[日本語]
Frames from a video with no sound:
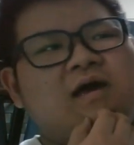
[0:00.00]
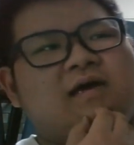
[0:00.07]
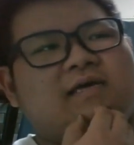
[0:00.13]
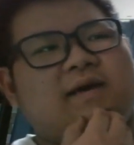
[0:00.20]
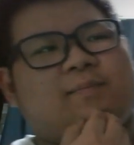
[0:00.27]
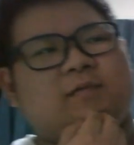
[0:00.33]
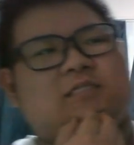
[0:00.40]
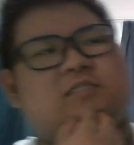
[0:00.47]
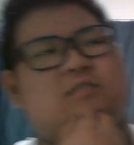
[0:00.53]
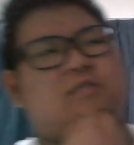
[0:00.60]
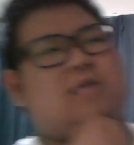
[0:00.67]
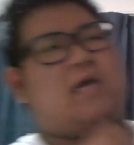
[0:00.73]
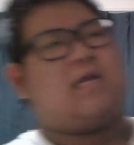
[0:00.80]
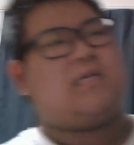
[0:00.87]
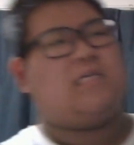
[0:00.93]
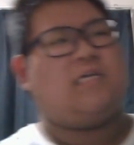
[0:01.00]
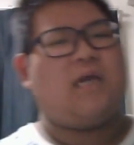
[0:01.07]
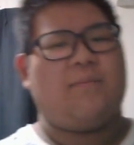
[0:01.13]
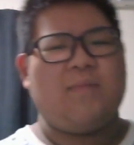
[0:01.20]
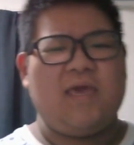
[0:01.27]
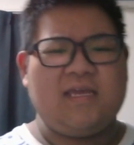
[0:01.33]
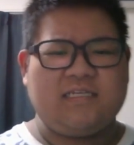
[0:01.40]
やっぱ釣りだから気
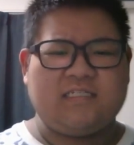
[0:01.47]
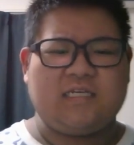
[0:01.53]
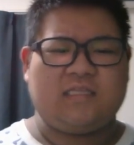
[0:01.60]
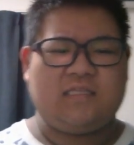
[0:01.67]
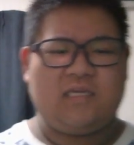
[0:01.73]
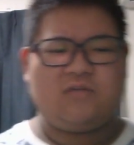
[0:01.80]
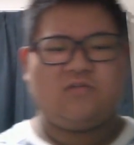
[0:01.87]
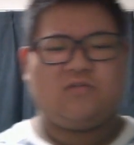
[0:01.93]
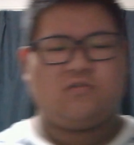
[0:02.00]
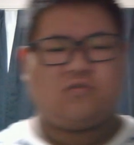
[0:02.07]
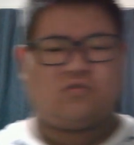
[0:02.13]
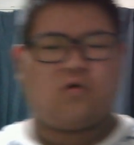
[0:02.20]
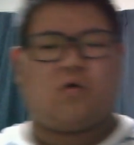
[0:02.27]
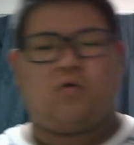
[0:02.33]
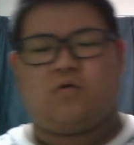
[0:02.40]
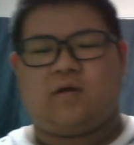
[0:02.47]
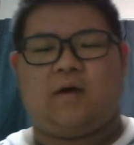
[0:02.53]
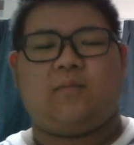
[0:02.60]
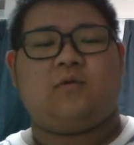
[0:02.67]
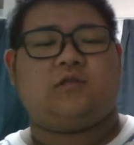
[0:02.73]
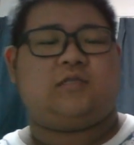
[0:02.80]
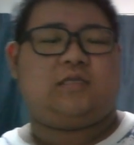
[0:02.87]
がめいっちゃってると俺は
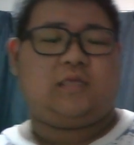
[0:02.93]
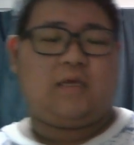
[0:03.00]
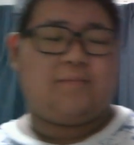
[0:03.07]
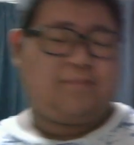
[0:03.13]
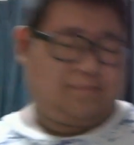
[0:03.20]
思ってて。